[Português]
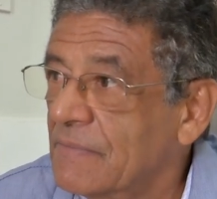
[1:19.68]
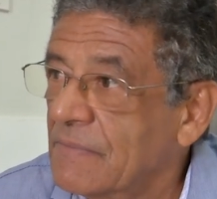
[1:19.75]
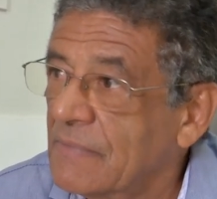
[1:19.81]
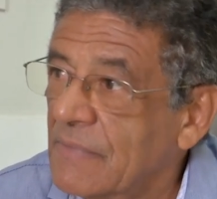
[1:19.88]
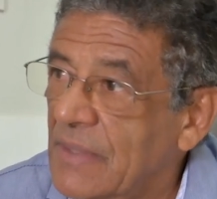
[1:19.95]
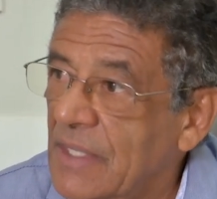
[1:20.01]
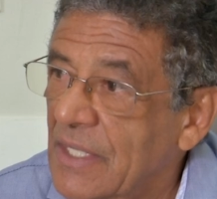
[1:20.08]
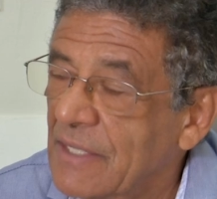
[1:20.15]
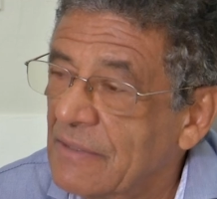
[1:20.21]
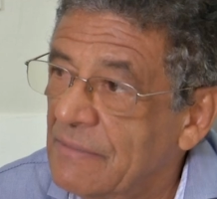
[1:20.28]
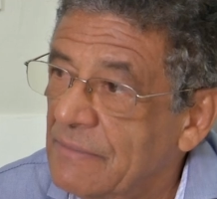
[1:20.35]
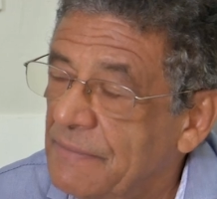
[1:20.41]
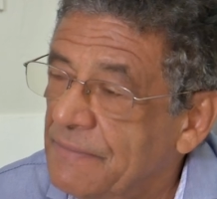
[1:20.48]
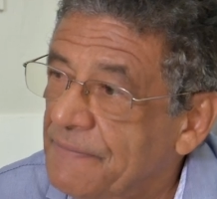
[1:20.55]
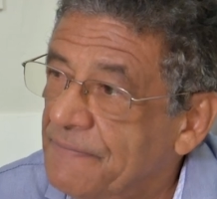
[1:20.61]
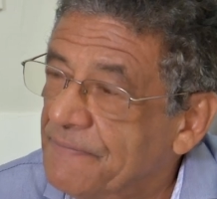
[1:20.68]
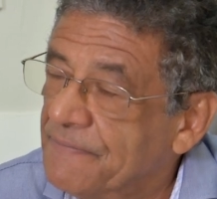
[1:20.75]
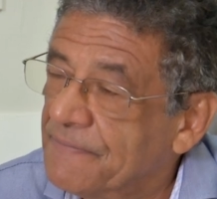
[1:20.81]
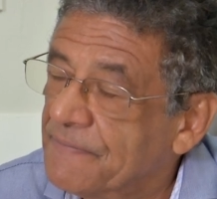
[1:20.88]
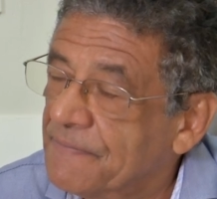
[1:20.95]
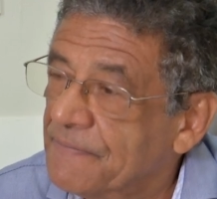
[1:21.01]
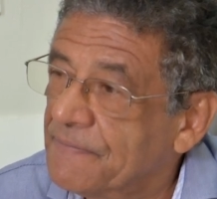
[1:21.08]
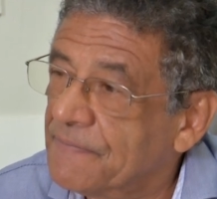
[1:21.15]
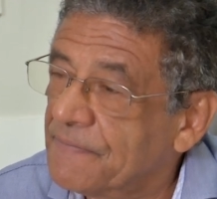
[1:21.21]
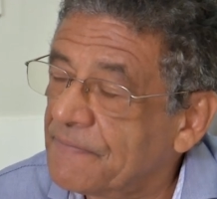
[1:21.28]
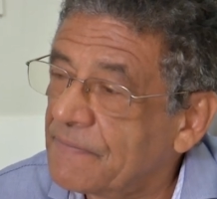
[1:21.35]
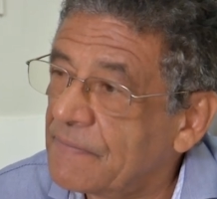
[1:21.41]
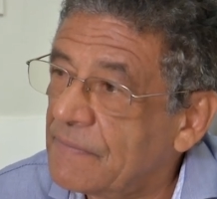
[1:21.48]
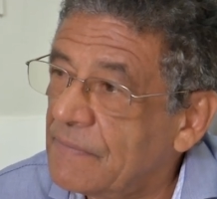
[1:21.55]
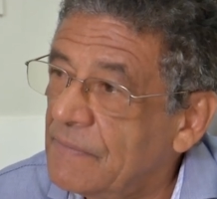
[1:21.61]
Já também decidido como ficam a
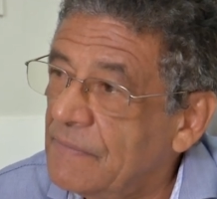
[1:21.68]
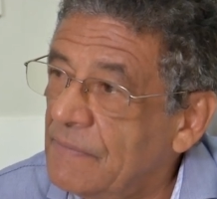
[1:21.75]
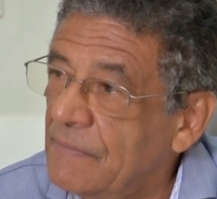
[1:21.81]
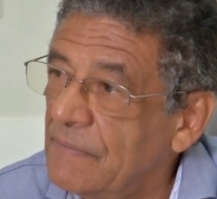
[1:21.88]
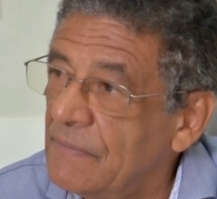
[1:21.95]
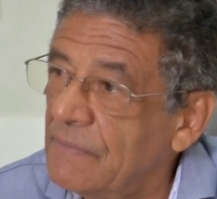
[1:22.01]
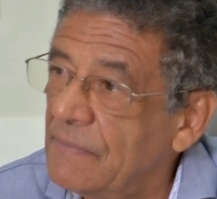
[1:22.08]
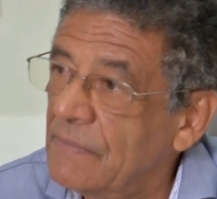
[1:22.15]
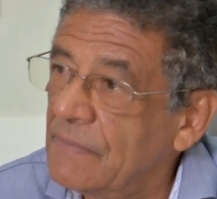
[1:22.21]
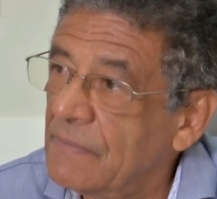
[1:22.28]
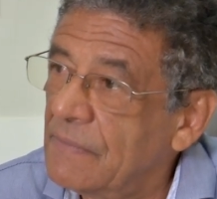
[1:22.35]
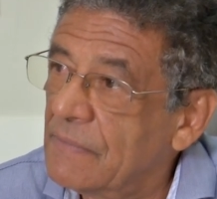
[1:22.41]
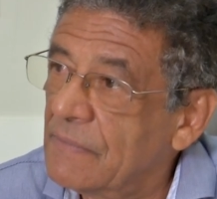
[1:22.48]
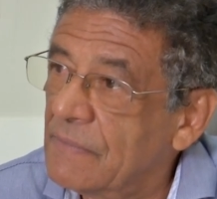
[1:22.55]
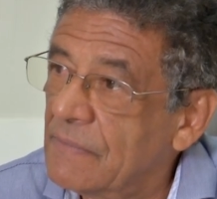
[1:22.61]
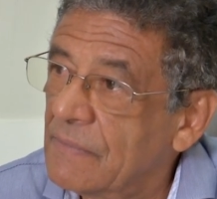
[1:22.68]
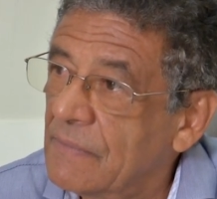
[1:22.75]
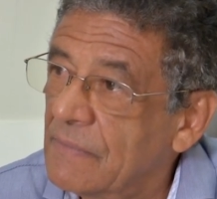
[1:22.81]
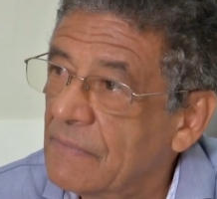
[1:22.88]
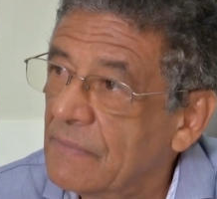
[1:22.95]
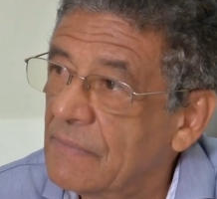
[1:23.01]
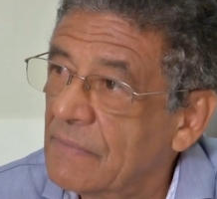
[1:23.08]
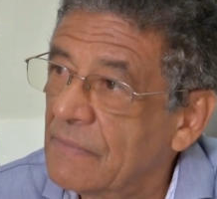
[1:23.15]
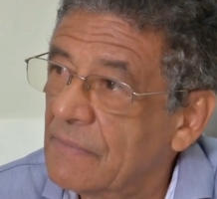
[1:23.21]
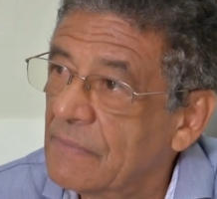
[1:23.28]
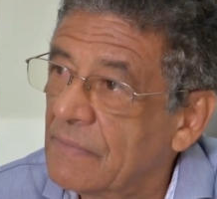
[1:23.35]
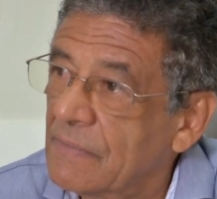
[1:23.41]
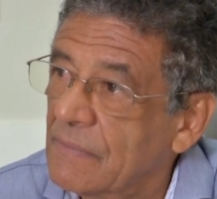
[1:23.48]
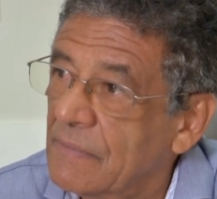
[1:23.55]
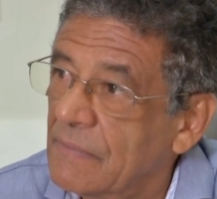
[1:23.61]
distribuição de vagas de competições
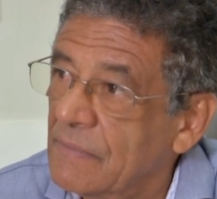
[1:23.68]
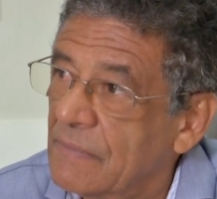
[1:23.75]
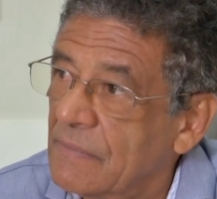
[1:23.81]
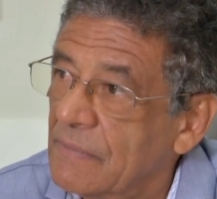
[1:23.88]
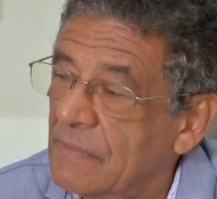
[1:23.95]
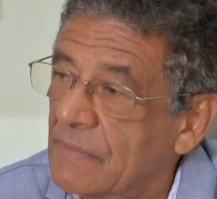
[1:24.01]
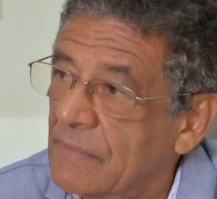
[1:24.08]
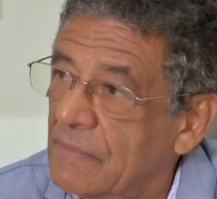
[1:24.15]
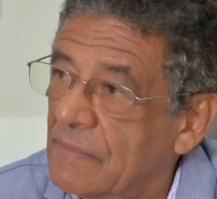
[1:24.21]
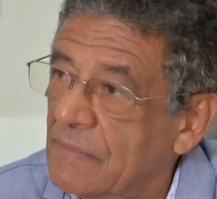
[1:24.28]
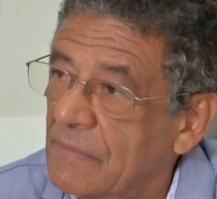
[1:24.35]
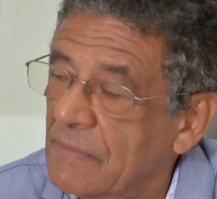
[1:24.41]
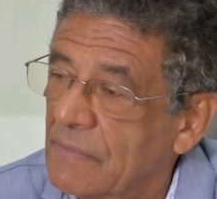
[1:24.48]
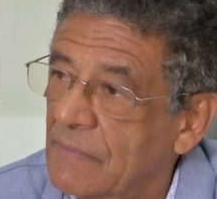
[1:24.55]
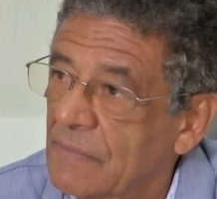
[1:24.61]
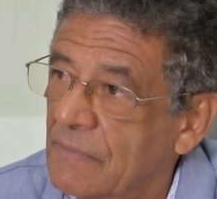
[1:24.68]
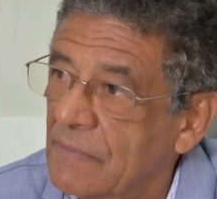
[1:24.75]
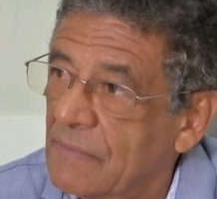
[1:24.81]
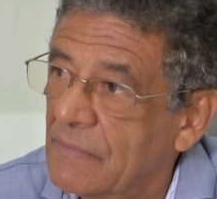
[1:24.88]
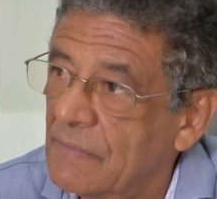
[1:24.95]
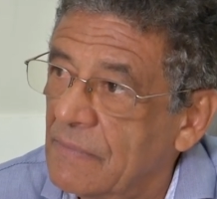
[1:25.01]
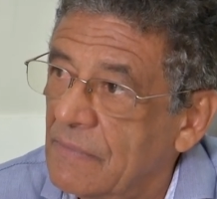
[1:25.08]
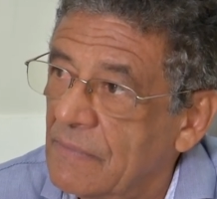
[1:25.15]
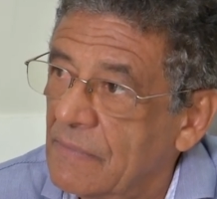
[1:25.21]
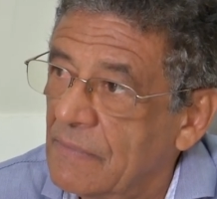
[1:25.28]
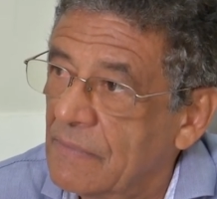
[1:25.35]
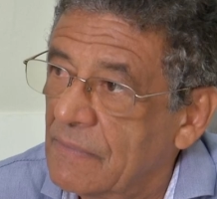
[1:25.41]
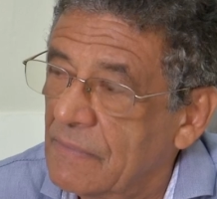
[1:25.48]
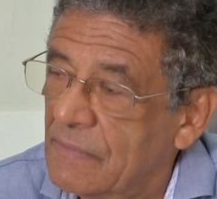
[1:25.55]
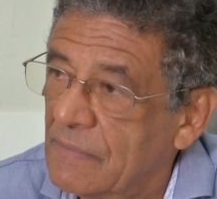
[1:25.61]
nacionais, como Copa do Nordeste, Copa do Brasil e
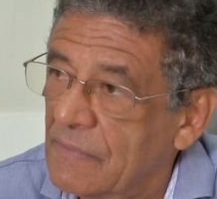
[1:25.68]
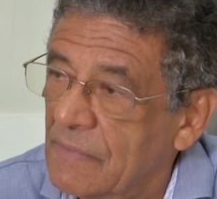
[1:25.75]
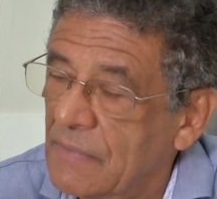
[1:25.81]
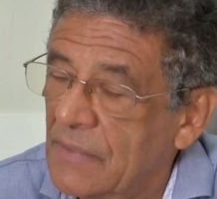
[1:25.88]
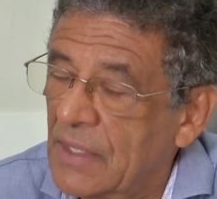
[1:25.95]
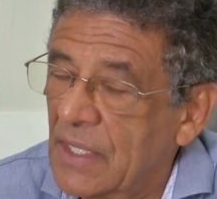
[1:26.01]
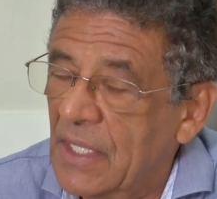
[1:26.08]
Campeonato Brasileiro?